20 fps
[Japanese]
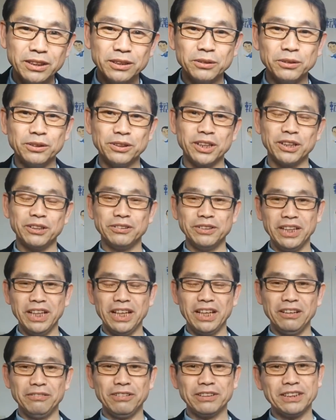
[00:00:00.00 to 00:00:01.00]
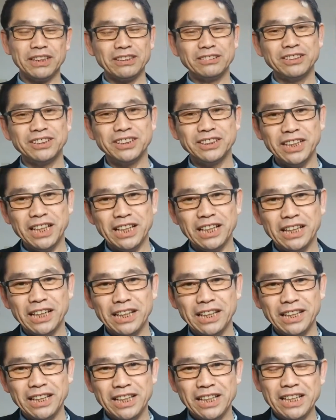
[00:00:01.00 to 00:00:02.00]
これをね、私ね、
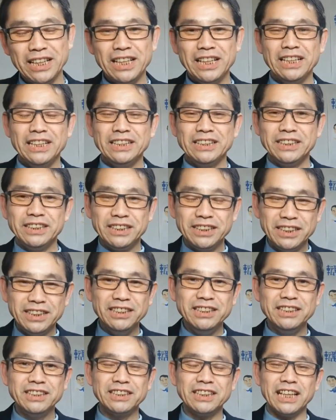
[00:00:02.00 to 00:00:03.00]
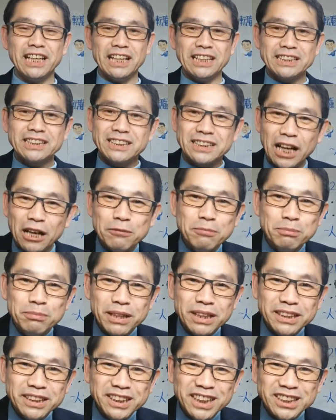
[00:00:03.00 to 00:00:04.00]
人生3
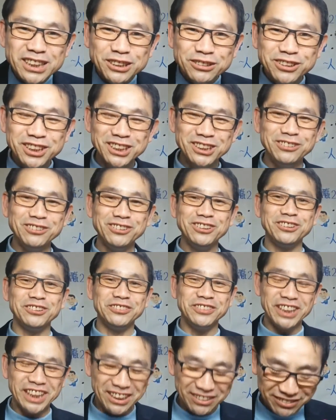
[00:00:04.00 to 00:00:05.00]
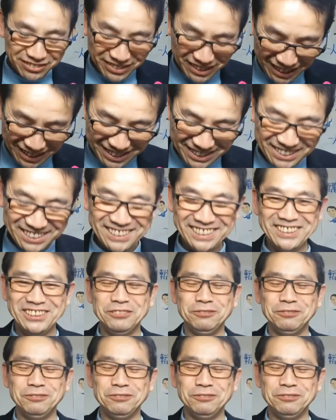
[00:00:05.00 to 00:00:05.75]
番手主義と呼んでいるんです。